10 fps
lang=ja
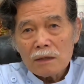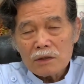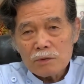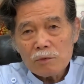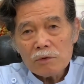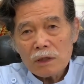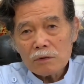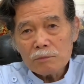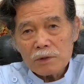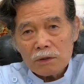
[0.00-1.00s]
寿命が
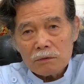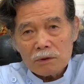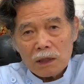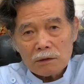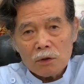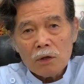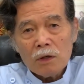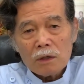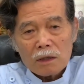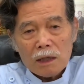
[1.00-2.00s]
伸びてるんだけど
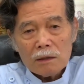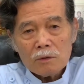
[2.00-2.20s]
介